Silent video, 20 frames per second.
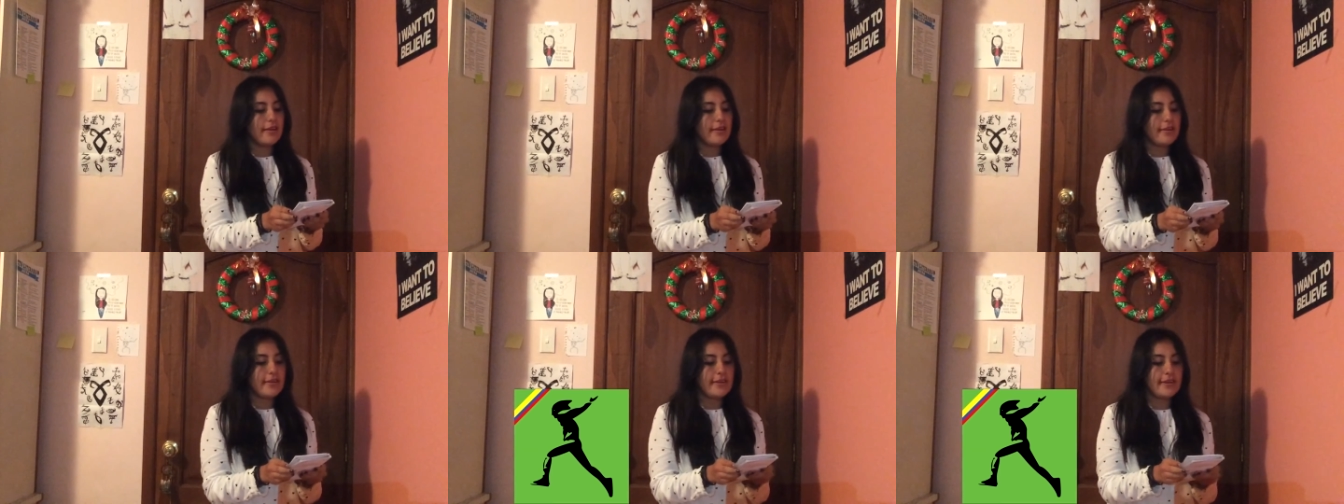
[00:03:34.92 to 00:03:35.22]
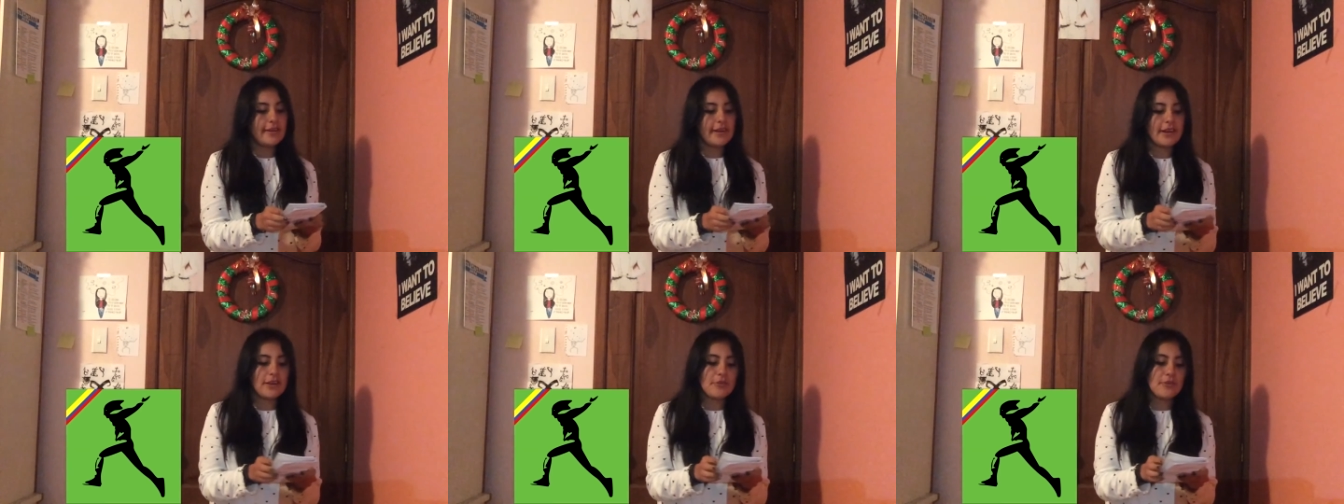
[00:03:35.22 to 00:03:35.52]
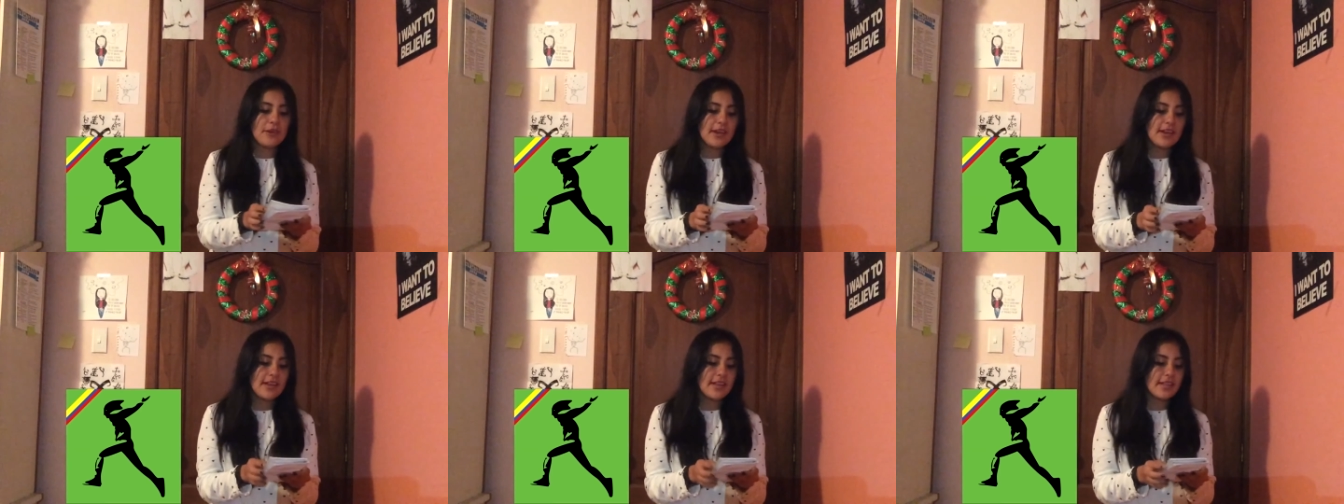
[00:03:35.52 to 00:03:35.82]

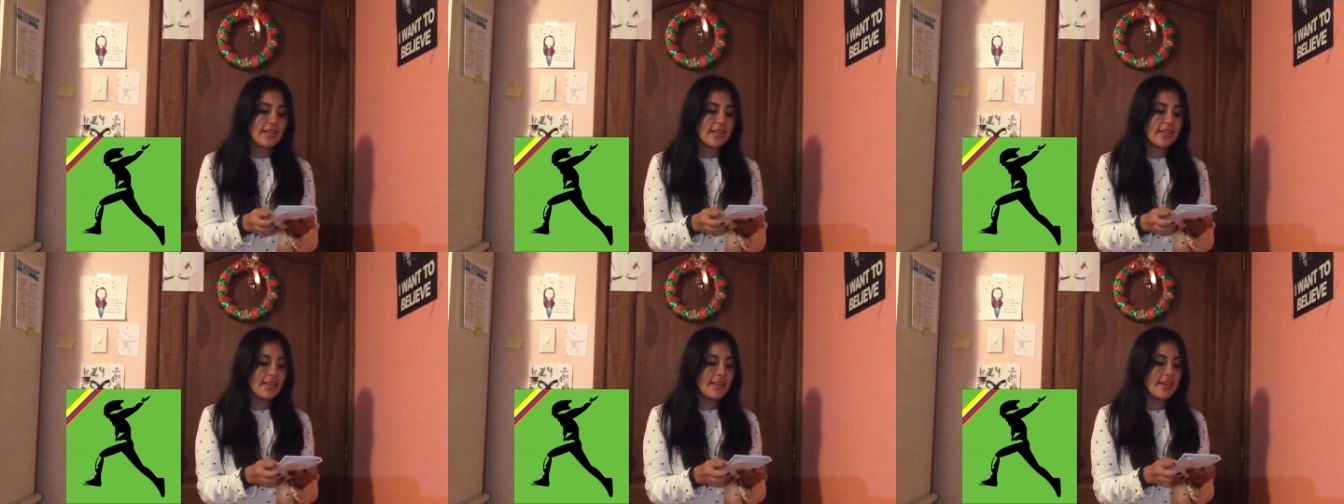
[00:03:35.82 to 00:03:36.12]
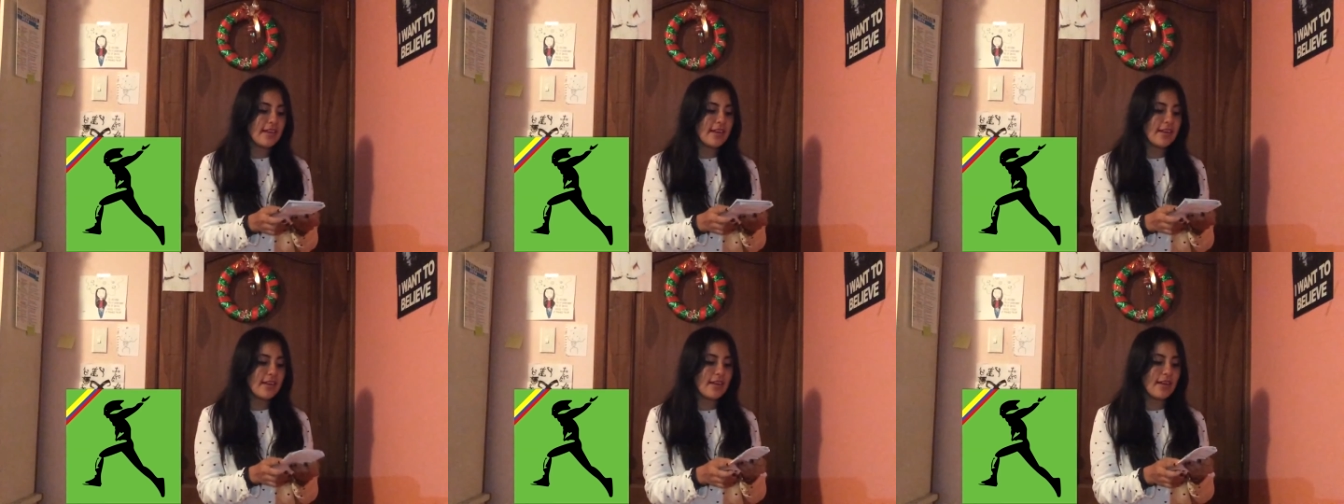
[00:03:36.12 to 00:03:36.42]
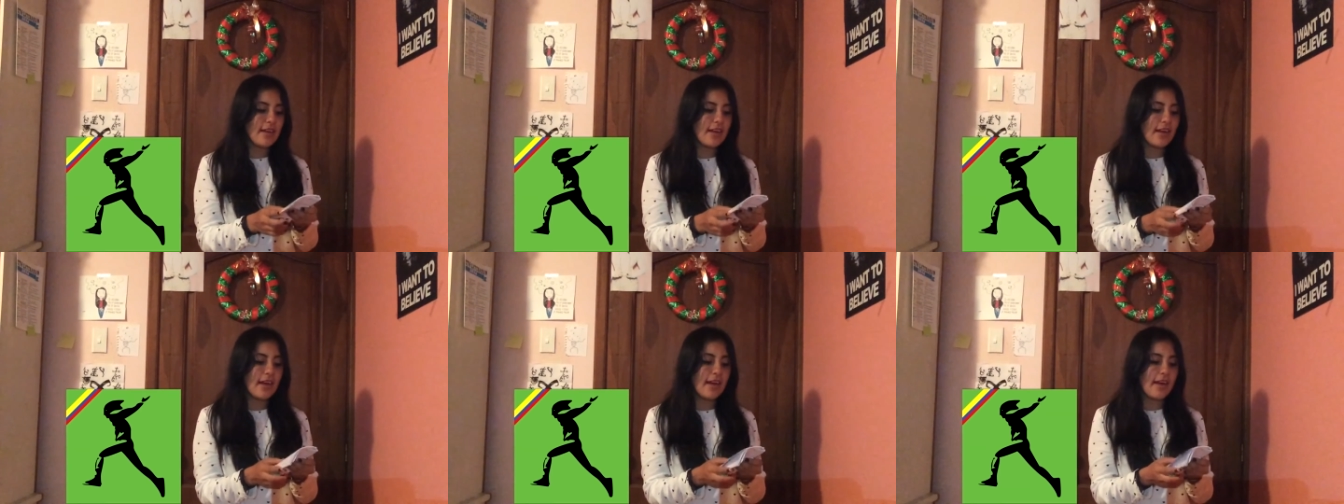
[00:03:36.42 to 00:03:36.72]
Rayuela tiene,
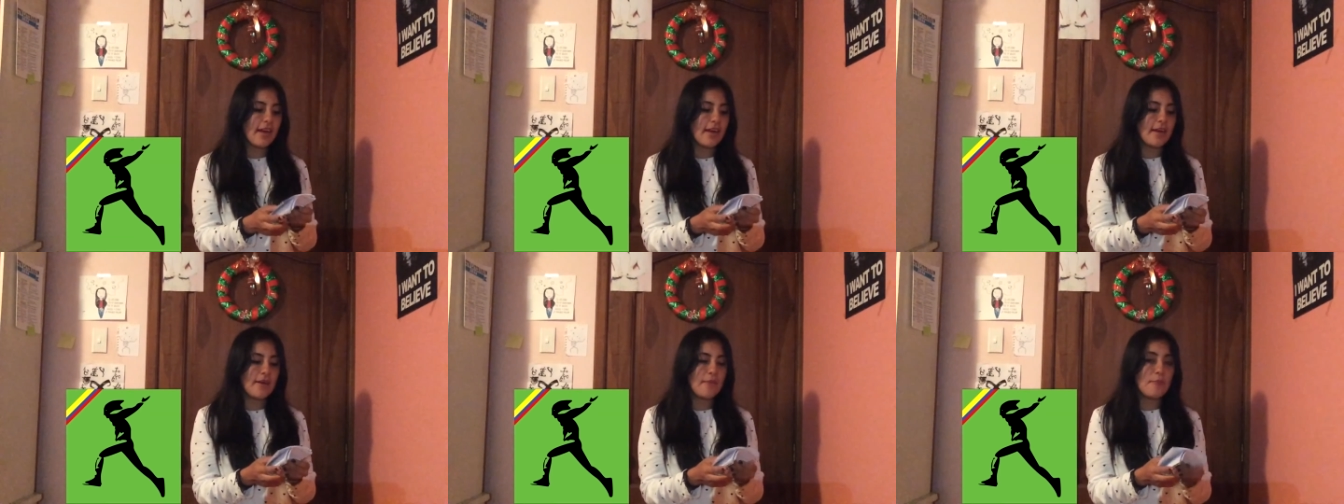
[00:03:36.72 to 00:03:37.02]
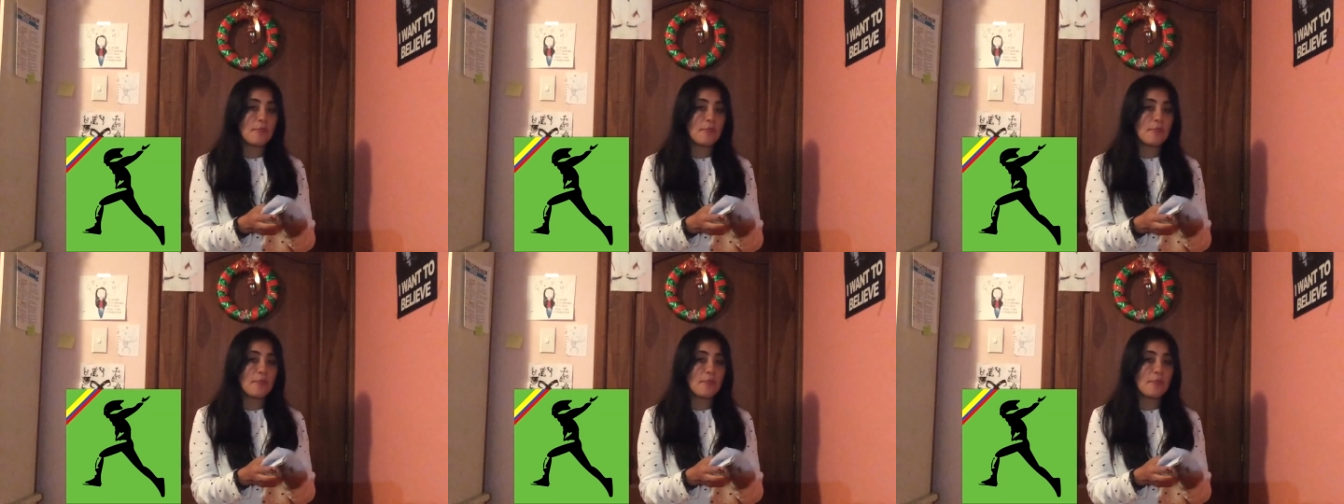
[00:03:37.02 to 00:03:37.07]
eh,